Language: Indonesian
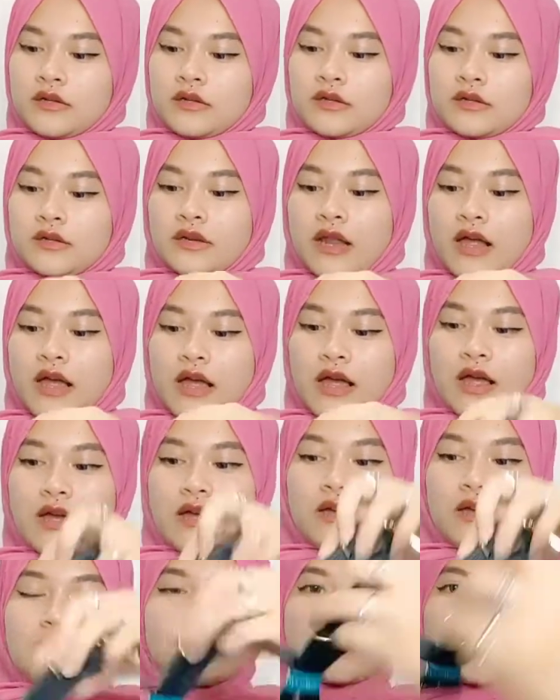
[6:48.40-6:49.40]
Nah,
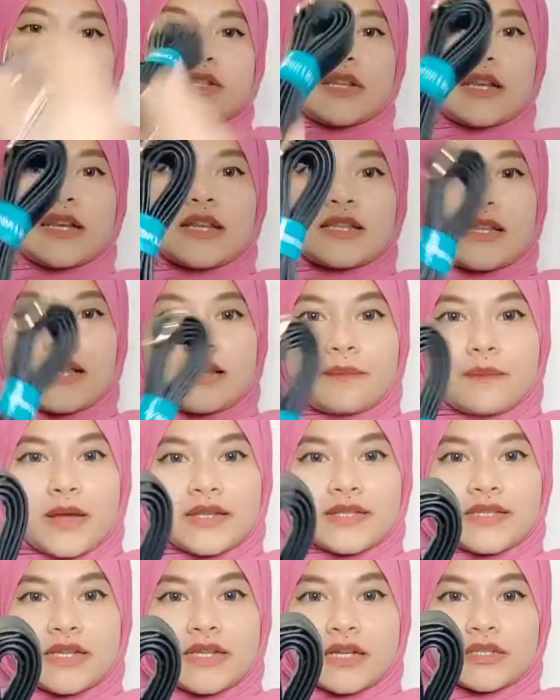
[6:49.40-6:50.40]
terus ini ada tali
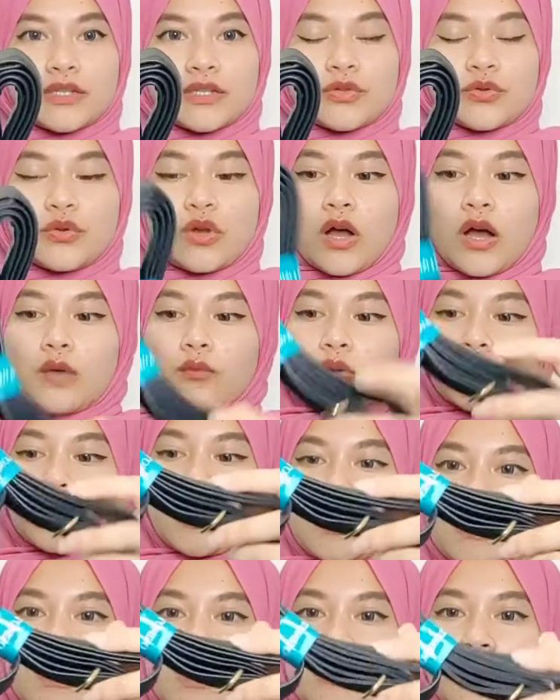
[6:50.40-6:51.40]
panjangnya juga buat
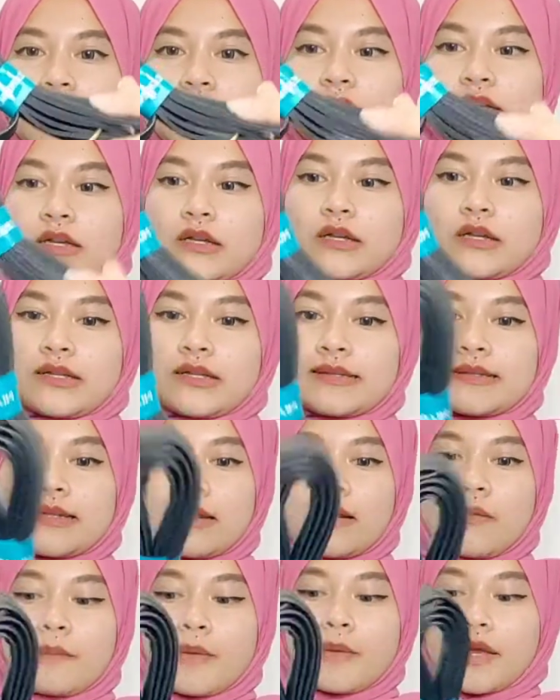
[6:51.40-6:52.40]
kalian yang
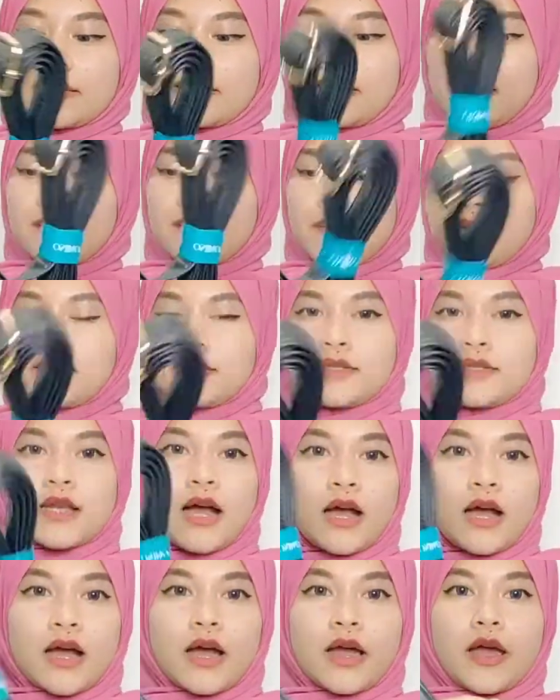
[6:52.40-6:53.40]
senang pakai tali
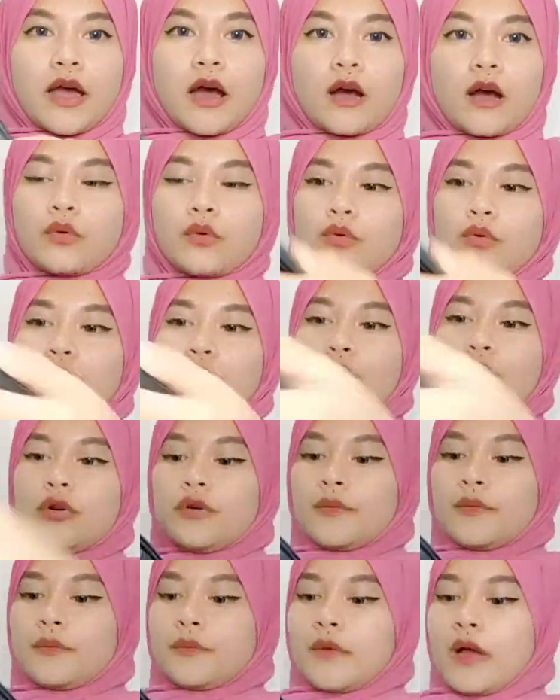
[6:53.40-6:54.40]
panjang kayak aku.
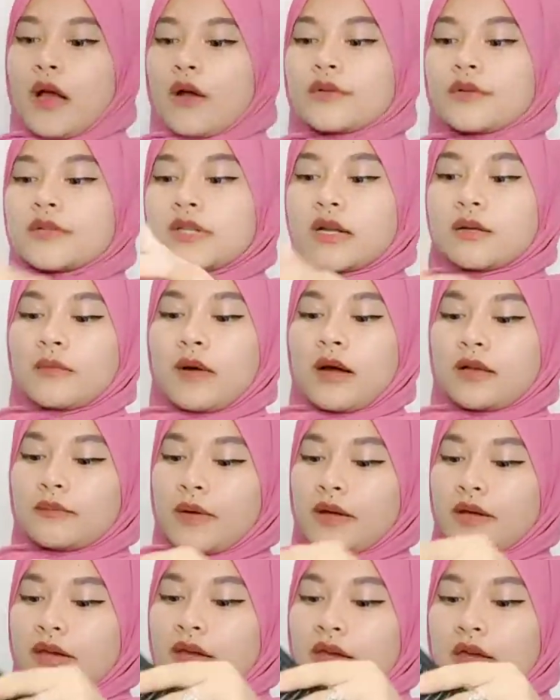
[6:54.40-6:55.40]
Aku senang banget
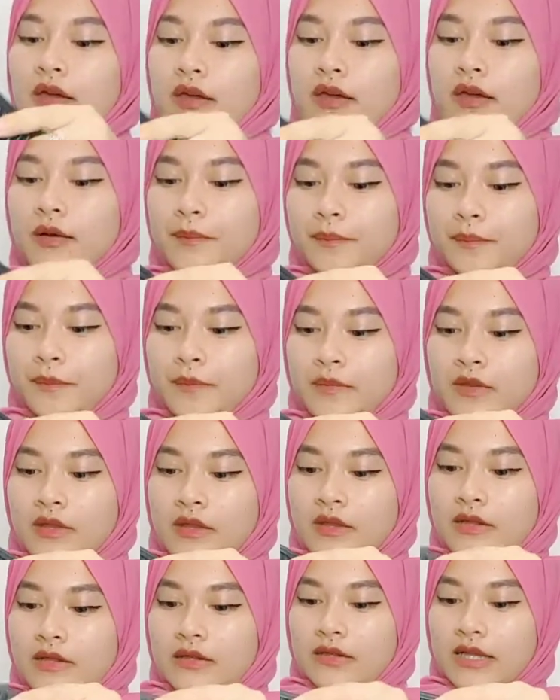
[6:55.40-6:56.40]
pakai
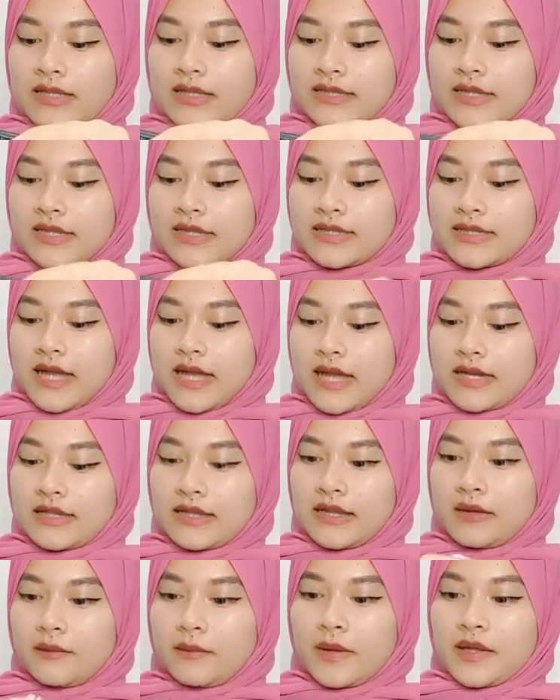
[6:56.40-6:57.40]
tas-tas yang ada
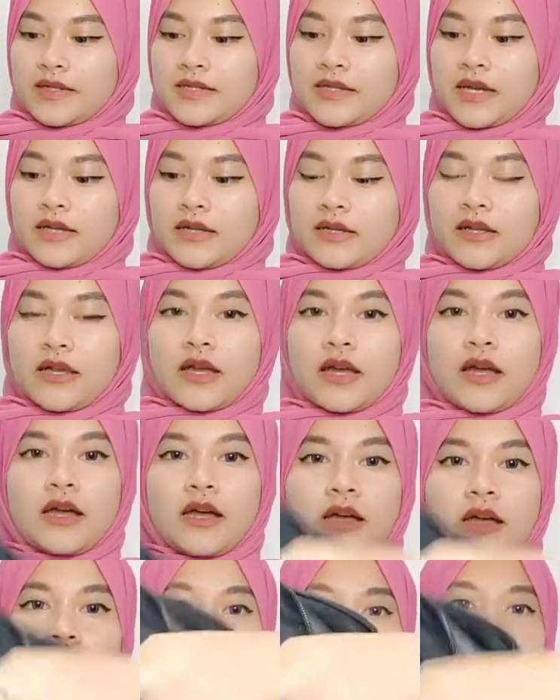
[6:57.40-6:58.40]
tali panjangnya
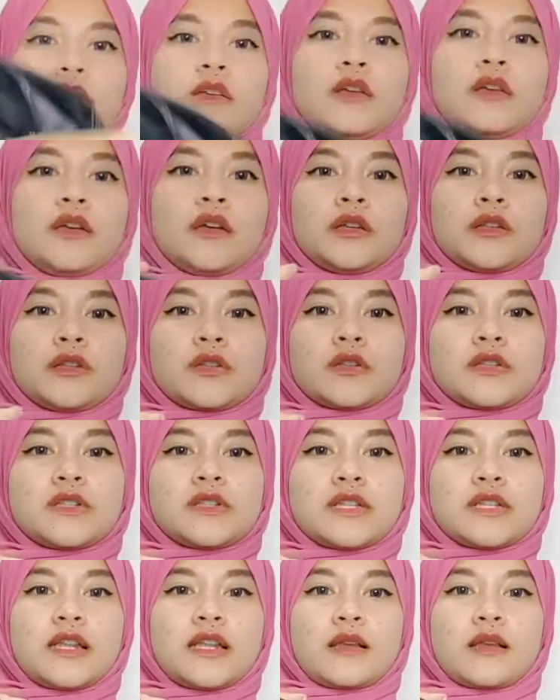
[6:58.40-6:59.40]
terus
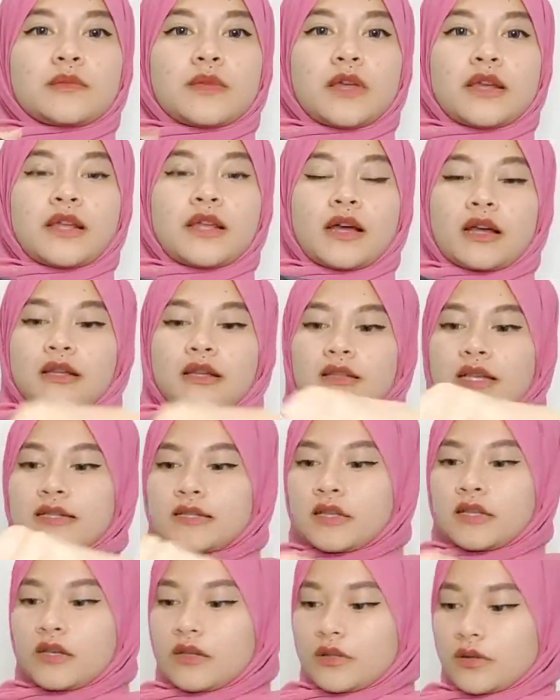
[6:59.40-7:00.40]
ini dalamnya ada
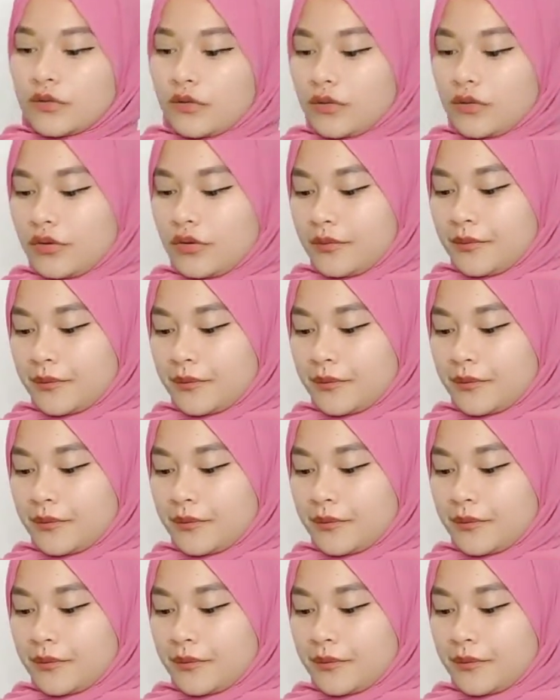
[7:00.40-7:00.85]
kertasnya gitu